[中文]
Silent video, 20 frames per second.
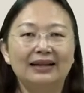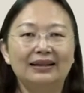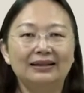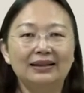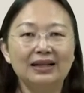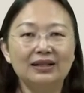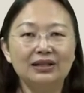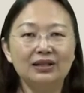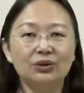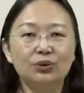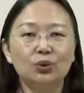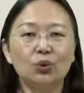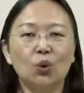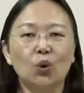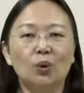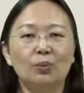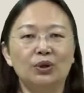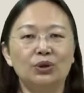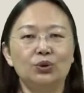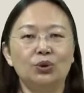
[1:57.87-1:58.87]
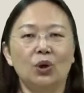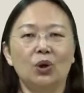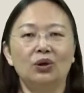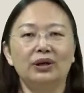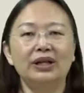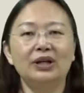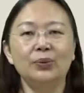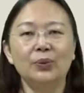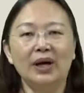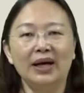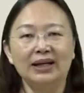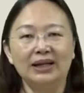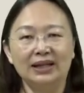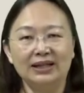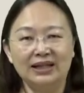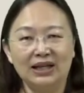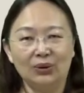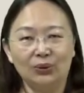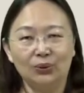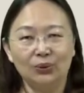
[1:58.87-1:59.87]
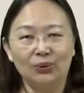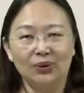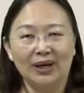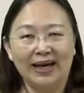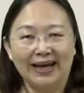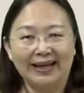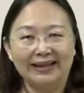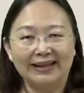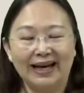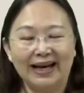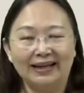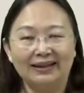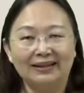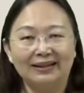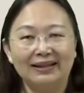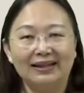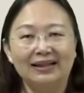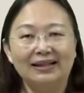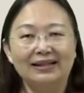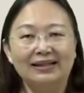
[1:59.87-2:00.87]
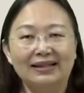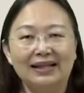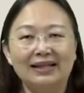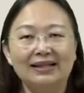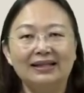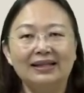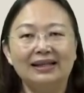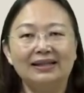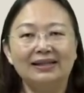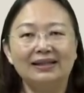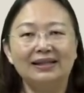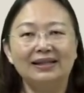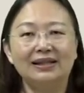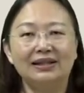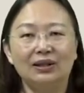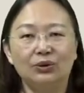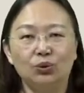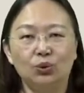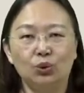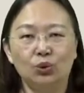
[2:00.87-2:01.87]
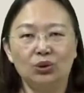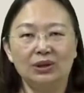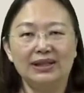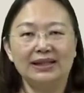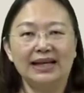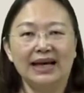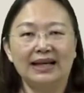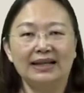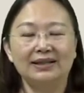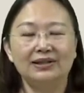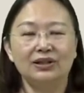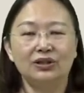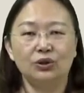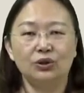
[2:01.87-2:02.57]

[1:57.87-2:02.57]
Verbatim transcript: 但是，如果我们从另外一个角度来看，这一些刺的存在是